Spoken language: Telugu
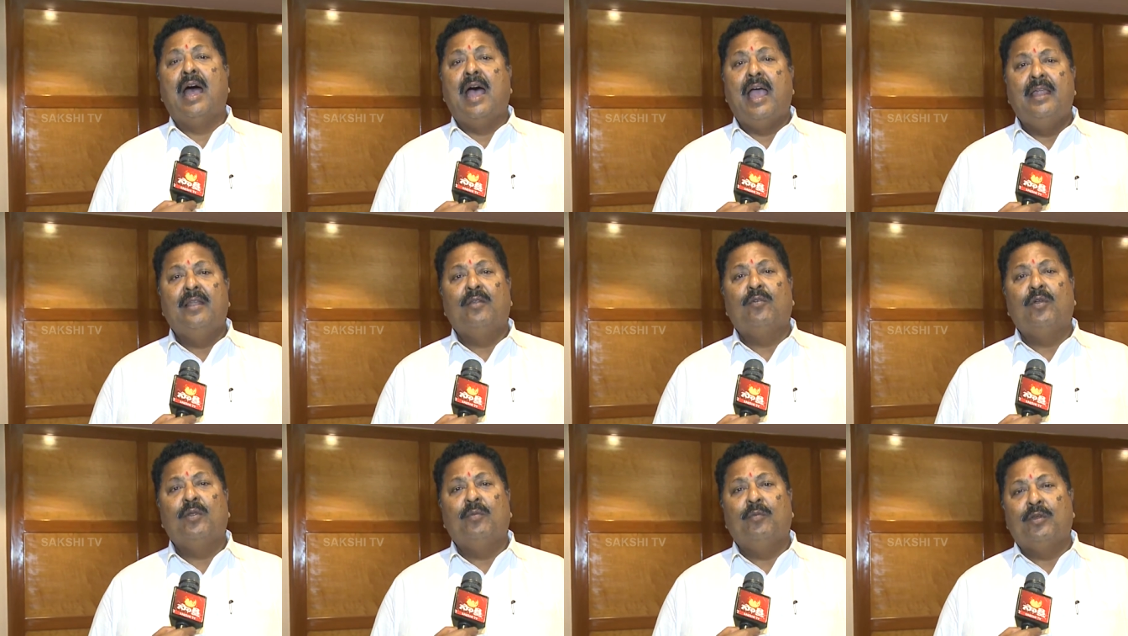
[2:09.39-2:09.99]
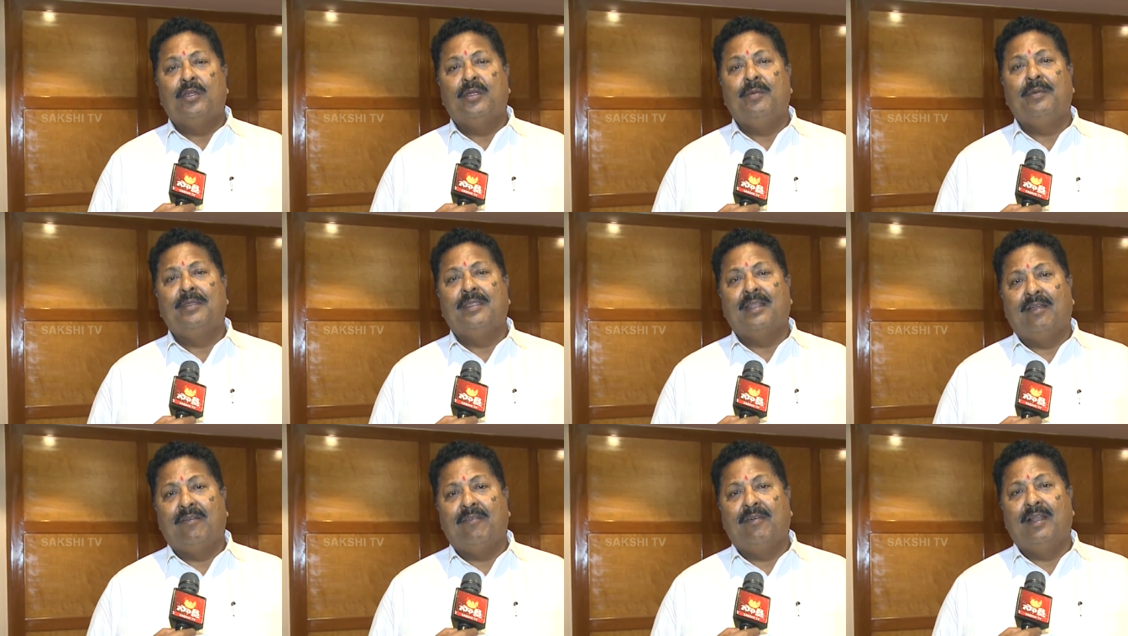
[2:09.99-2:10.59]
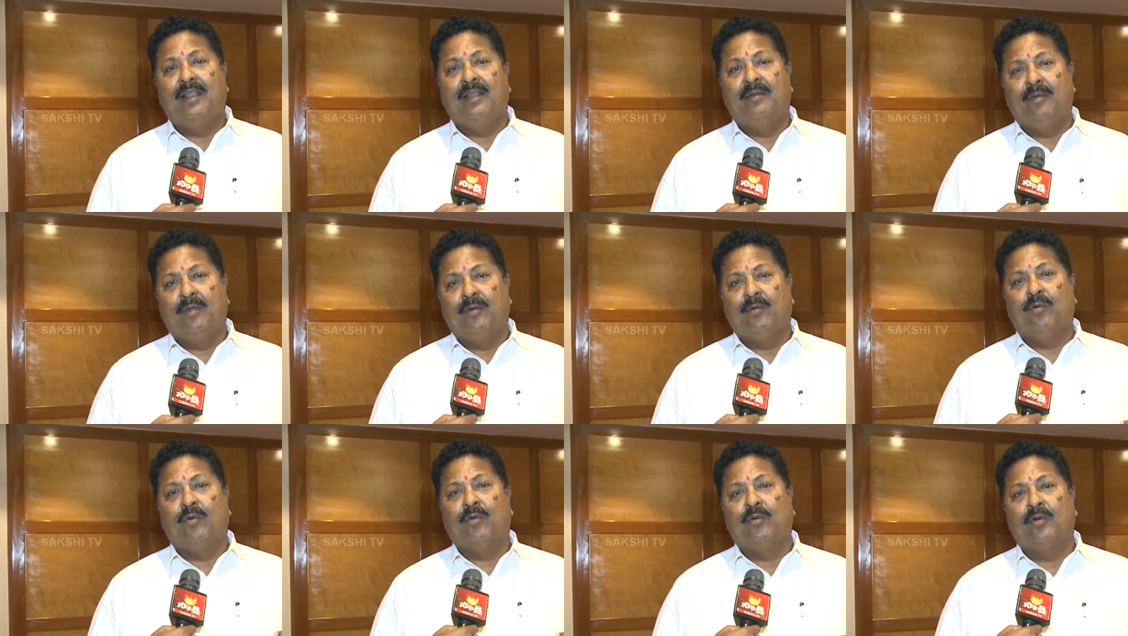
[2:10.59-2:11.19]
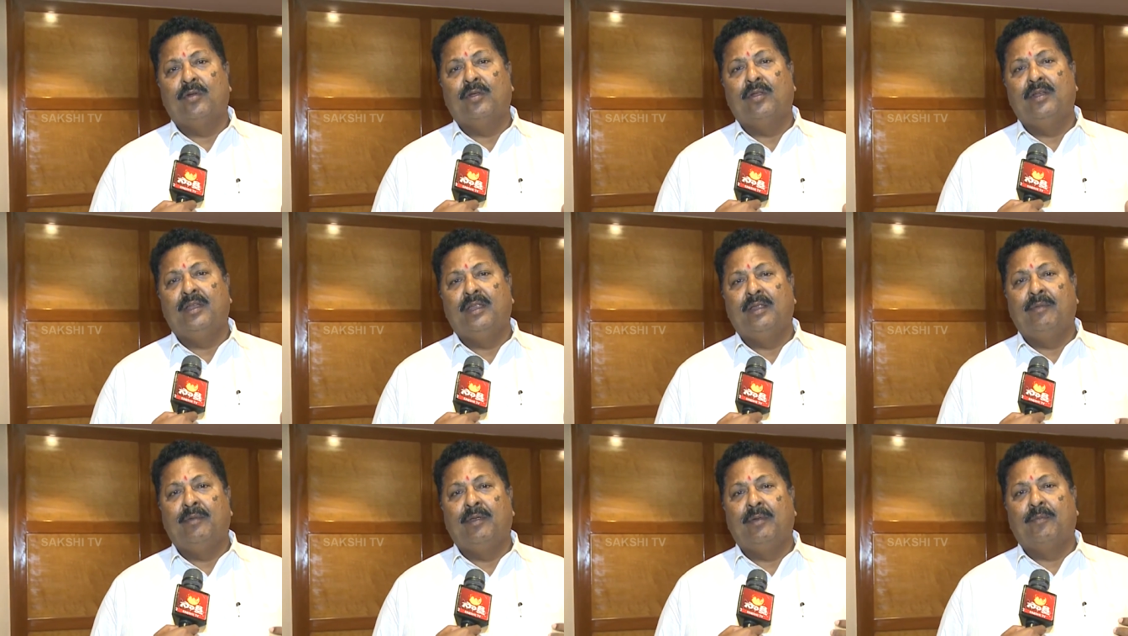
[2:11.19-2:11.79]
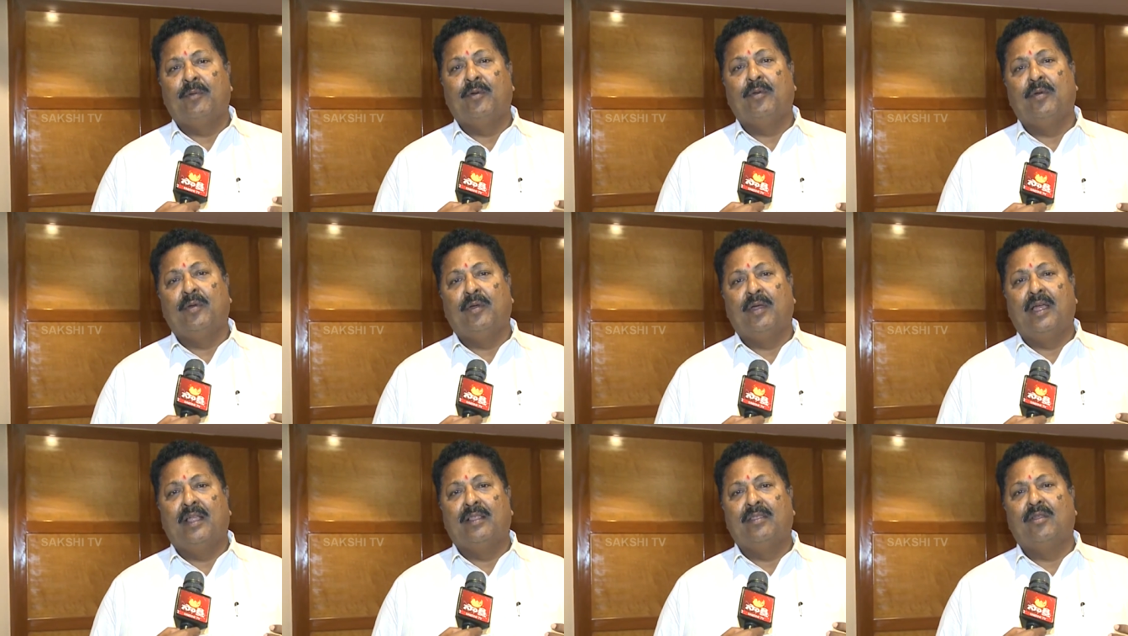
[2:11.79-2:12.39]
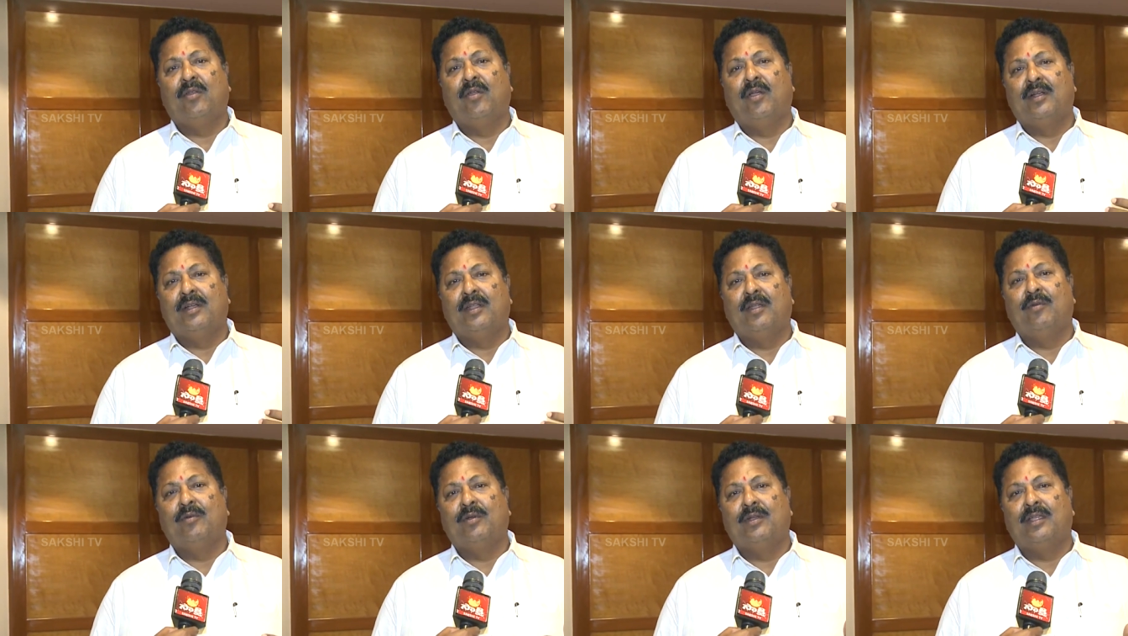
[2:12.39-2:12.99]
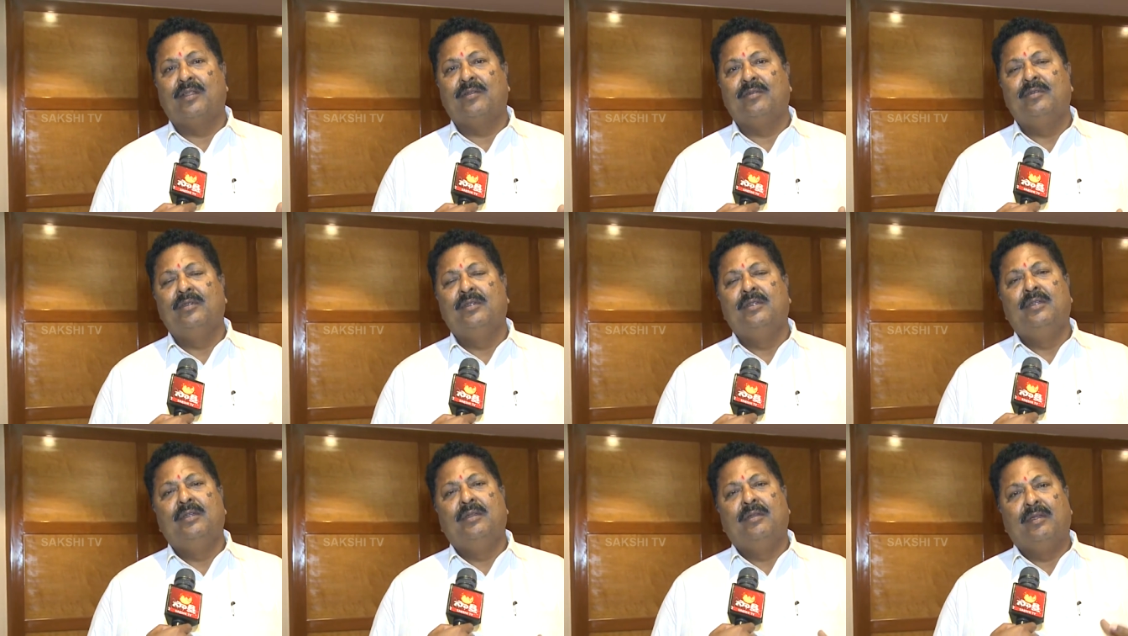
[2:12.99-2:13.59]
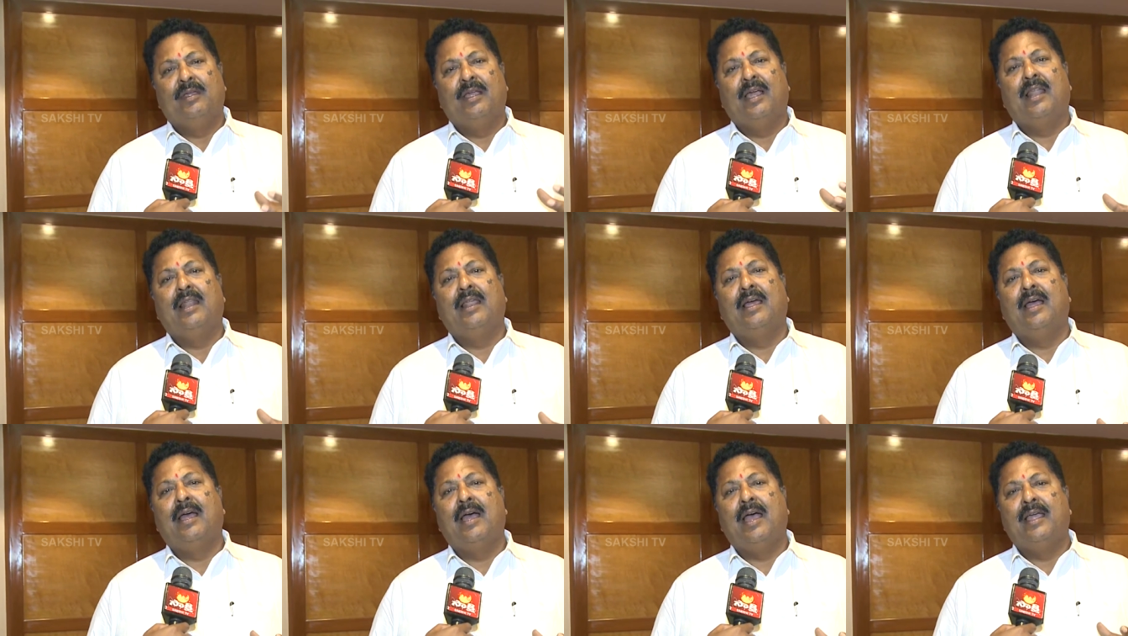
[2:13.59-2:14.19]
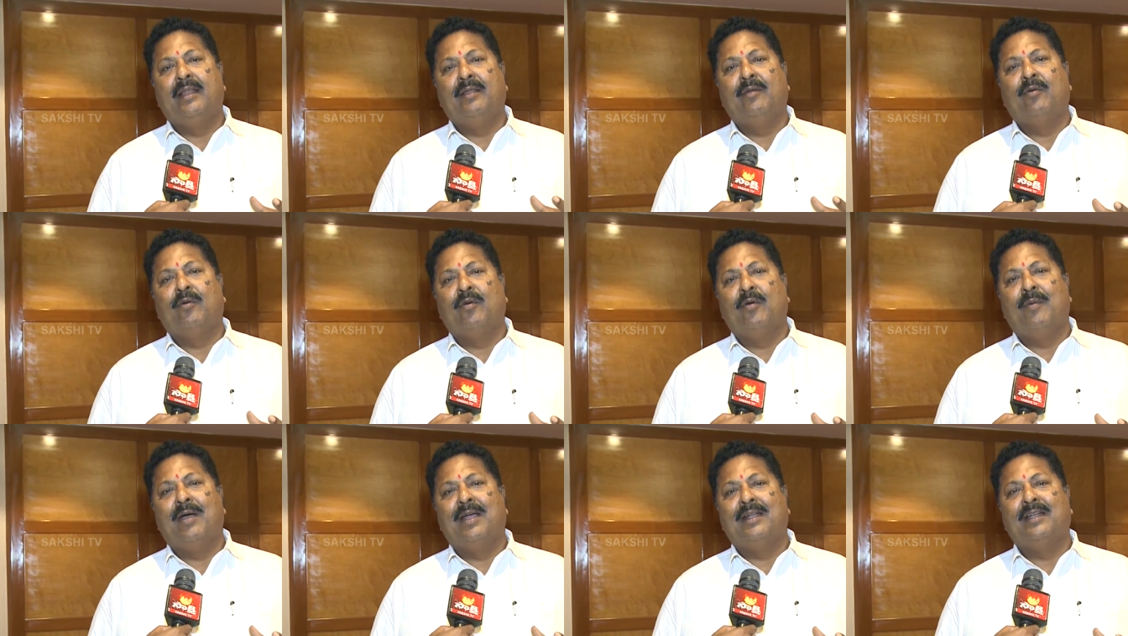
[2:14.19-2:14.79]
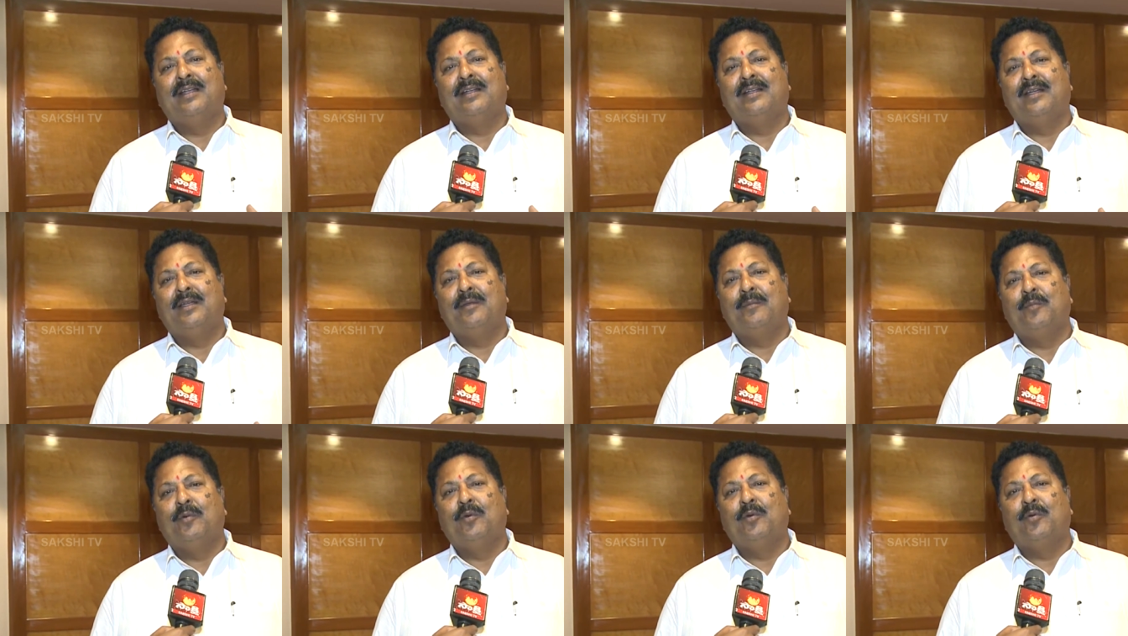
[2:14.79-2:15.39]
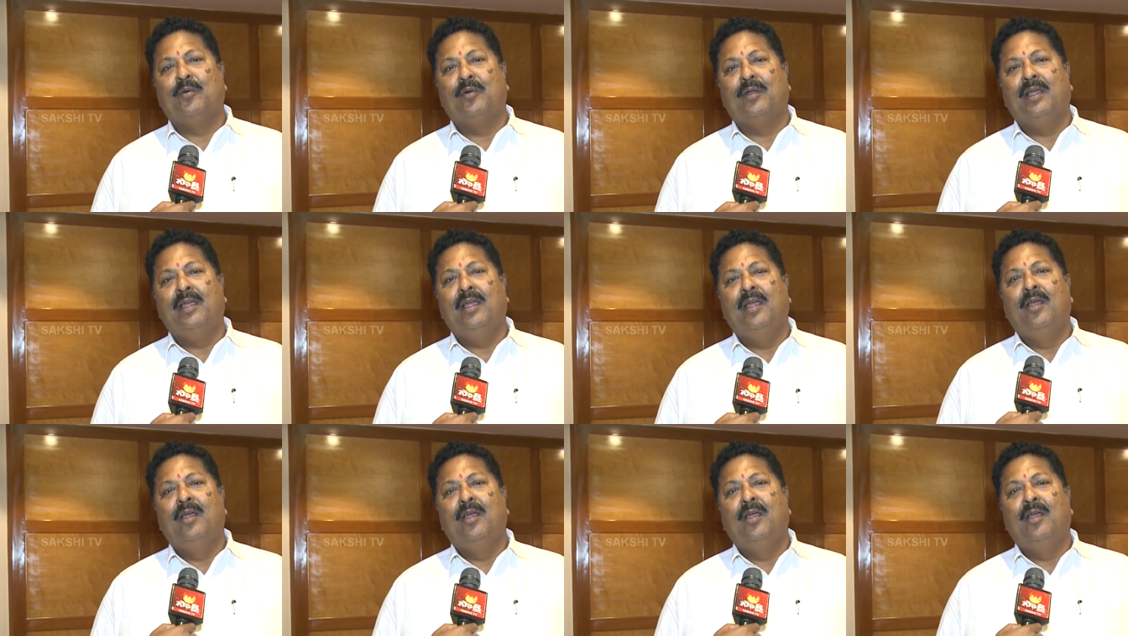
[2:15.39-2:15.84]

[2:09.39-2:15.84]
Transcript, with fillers: ఆయన కూడా ముఖ్యమంత్రి అవ్వాలని మేము కోరుకుంటాం నేను ఎప్పుడూ అందరూ అంటూ ఉంటారు ఇలా ఆయన ఒక మాట అంటాడు ఎప్పుడూ కూడా